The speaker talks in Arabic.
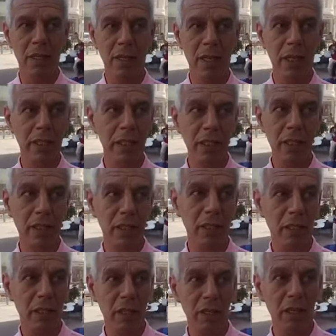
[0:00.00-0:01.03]
أكيد
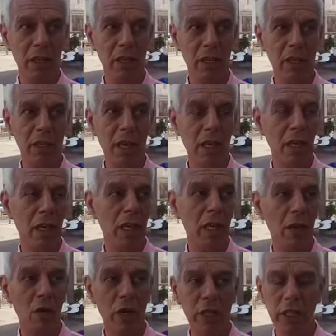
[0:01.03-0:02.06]
آه،
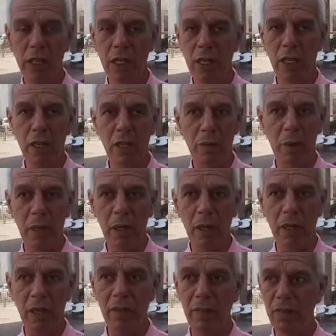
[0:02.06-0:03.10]
نقلة نوعية
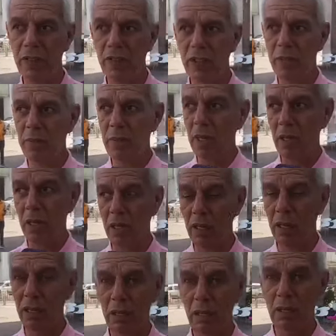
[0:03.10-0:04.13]
آه، في جميع
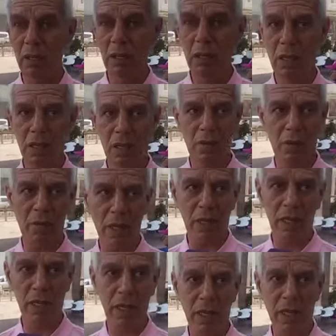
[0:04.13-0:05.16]

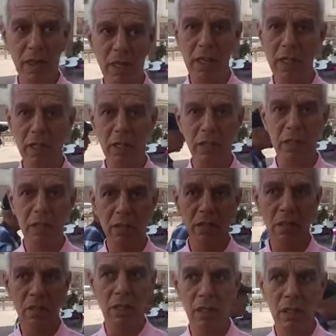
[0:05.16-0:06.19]
الرياضات
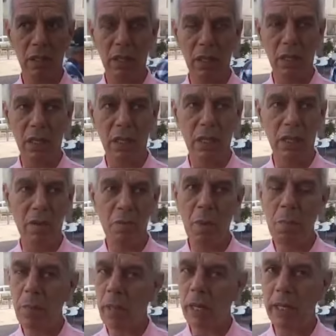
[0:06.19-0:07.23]
آه،
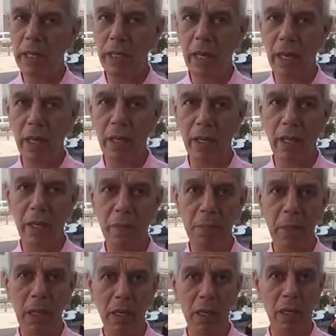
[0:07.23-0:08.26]
منبهرين احنا
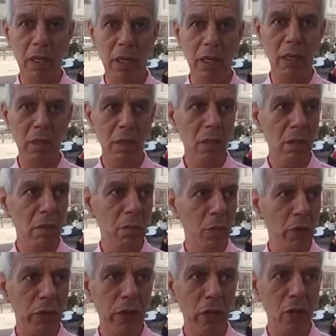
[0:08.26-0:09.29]

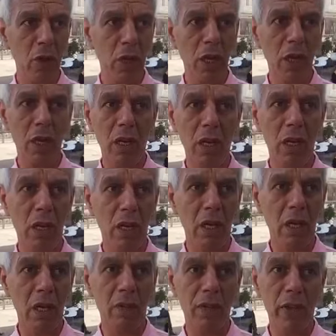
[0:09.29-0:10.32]
بالمستوى
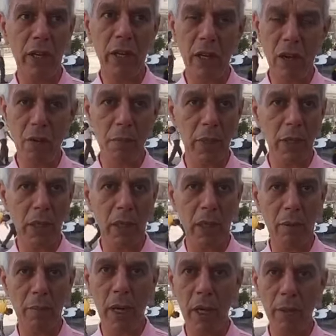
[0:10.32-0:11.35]
الفريق القومي
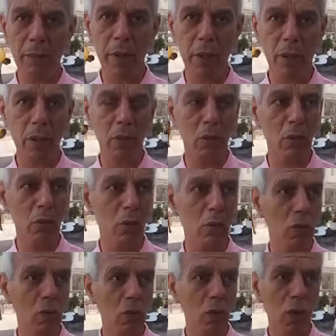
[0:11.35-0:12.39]
المغربي
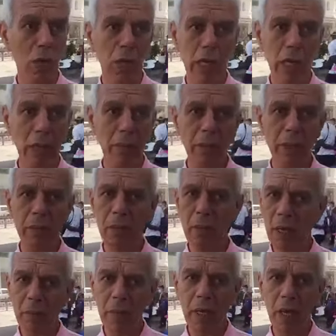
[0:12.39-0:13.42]

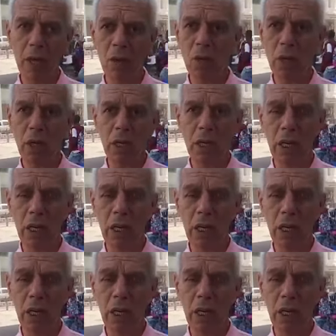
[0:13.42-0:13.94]
ولاعبين من اول